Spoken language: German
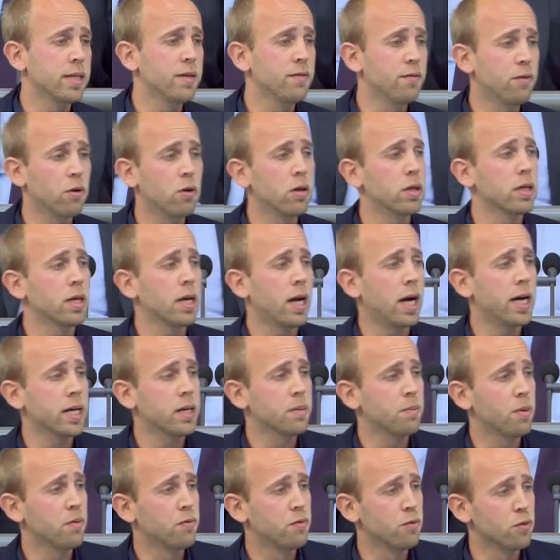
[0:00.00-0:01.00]
die wollen
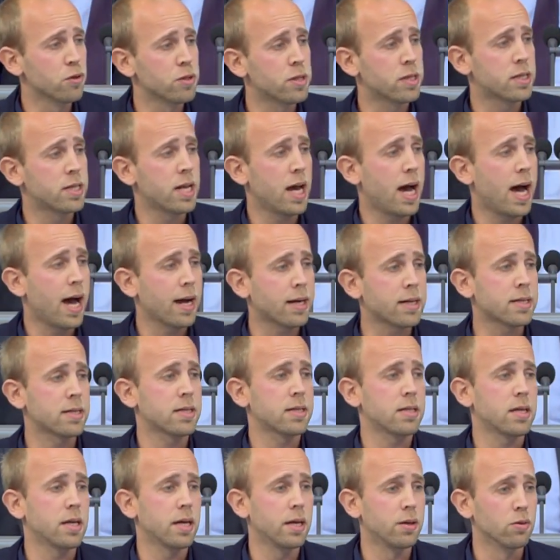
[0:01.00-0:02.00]
gerade bewusst
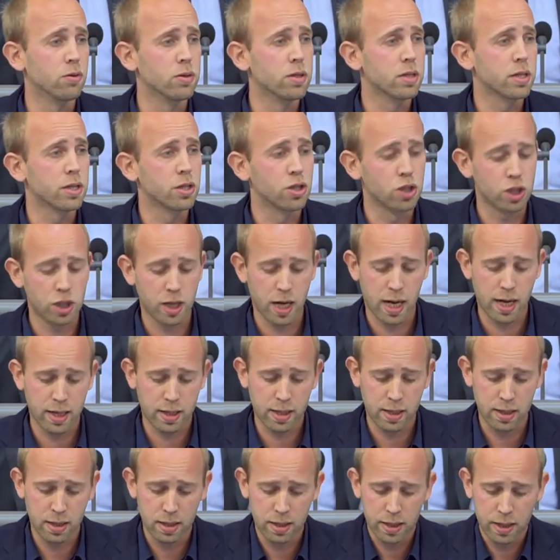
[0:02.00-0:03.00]
Axt an unseren
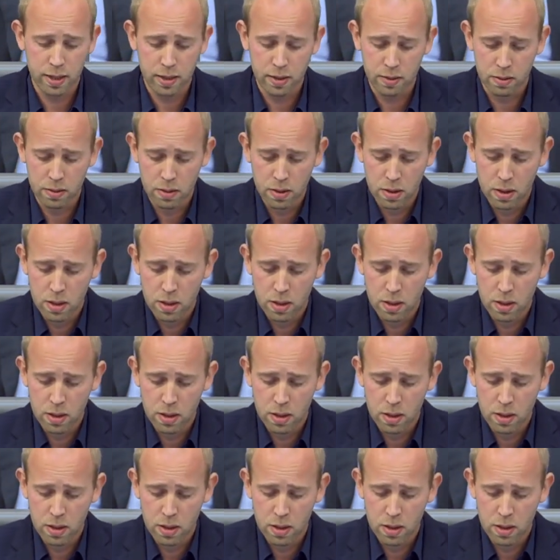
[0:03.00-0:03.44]
Staat anlegen.